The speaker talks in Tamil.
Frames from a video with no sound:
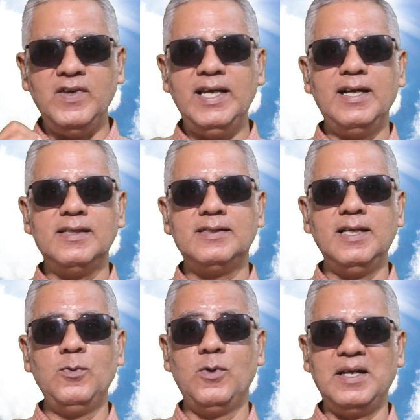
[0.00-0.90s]

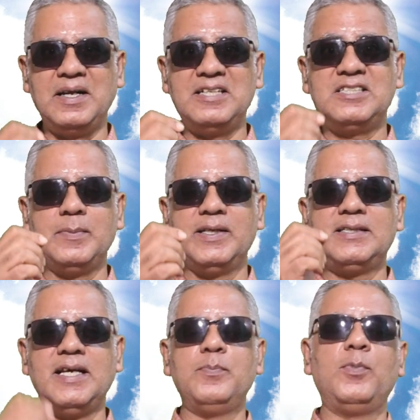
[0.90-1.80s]
வீரத்தில் ஒரு
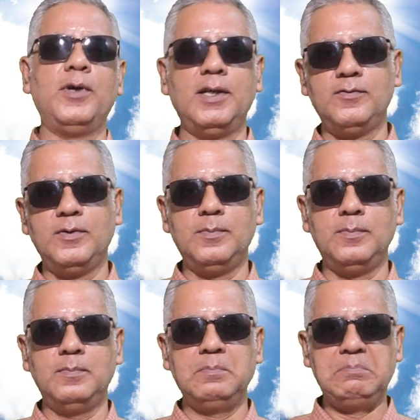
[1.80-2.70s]
ரிஷபத்தை போலவும்
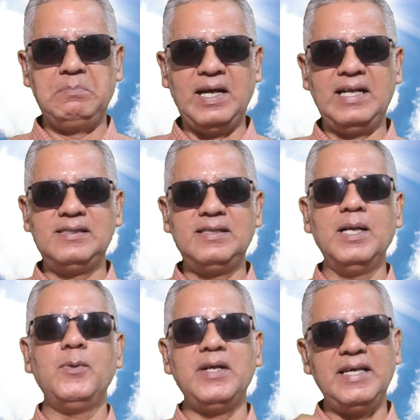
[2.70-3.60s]

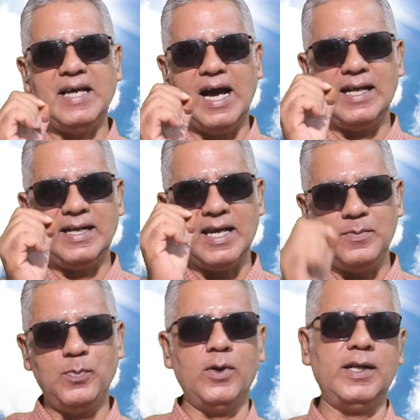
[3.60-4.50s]
பலத்துல ஒரு யானையை
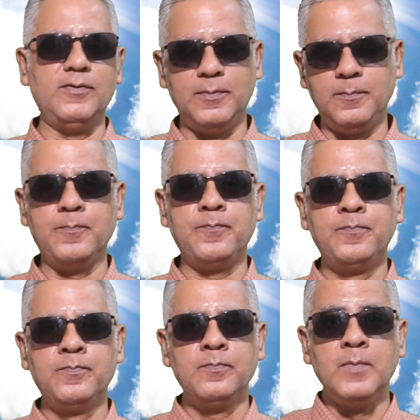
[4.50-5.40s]
போலவும்
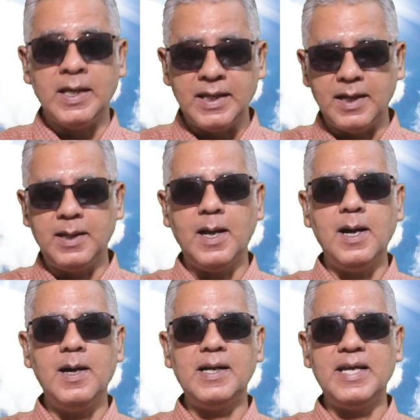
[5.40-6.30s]

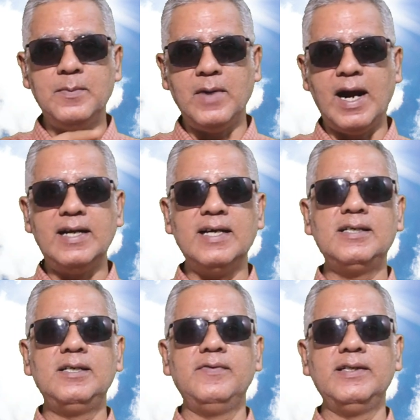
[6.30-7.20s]
எல்லாரையும்
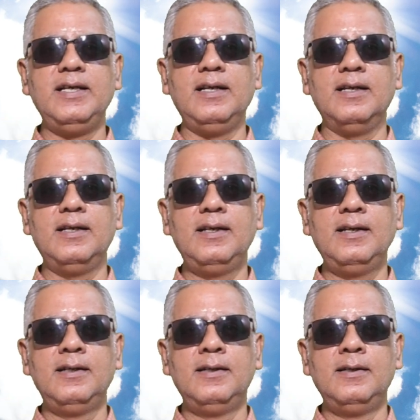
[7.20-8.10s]
அடக்குவதில்
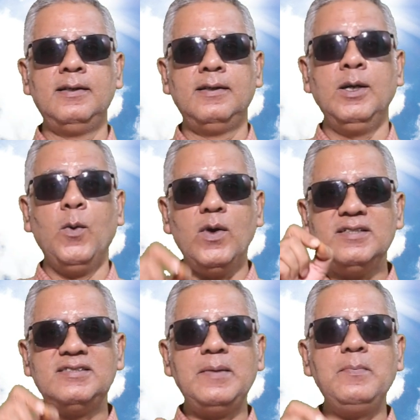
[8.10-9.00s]
ஒரு
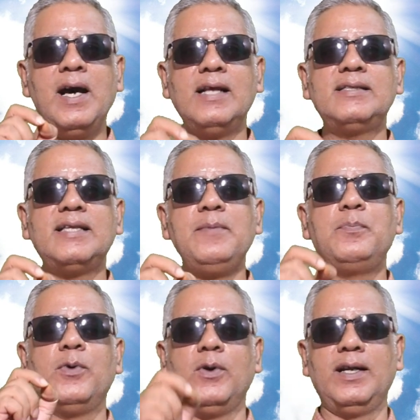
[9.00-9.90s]
சிம்ஹத்தை
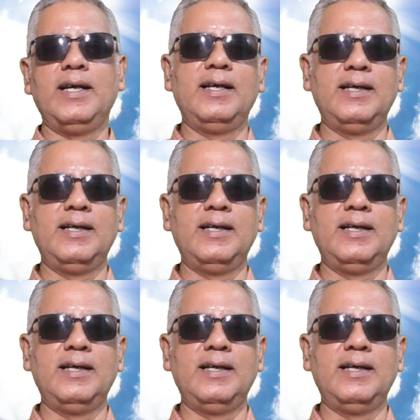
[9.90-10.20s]
போல